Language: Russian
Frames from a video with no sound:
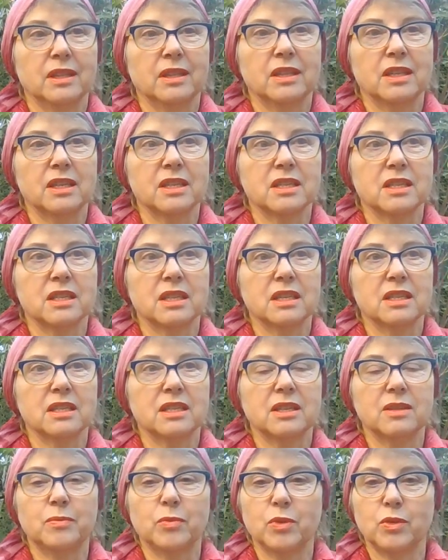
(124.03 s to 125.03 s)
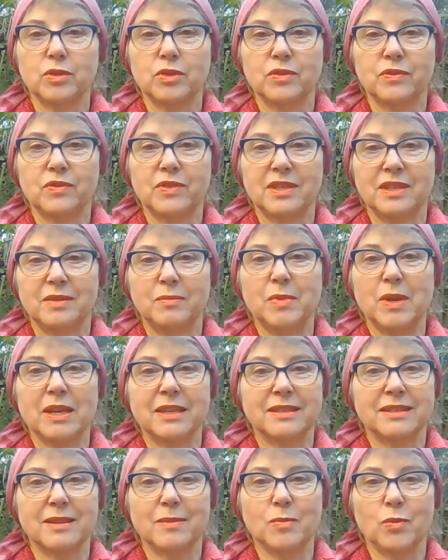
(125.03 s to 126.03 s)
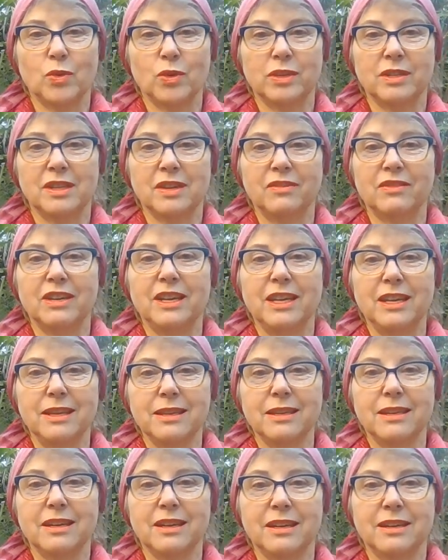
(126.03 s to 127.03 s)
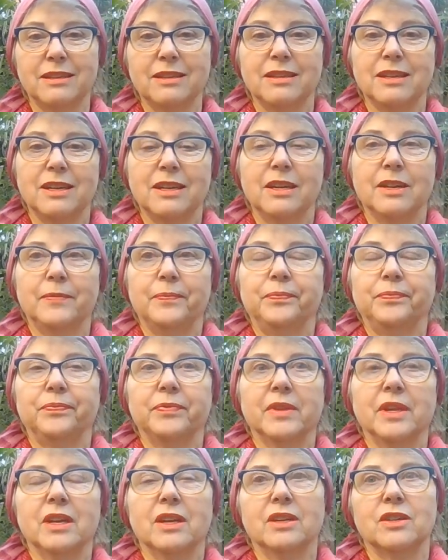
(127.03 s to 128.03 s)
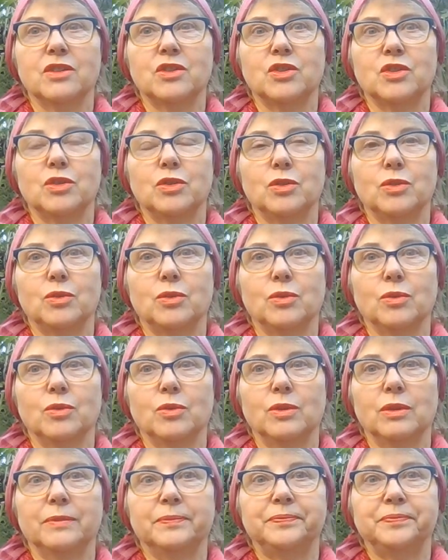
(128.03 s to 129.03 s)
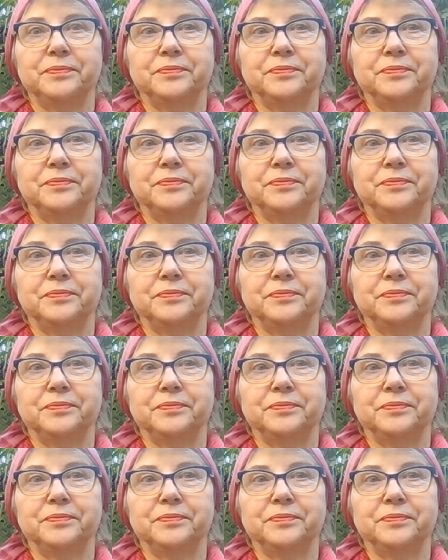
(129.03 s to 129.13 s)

так сказать, против себя самой давление, э, что,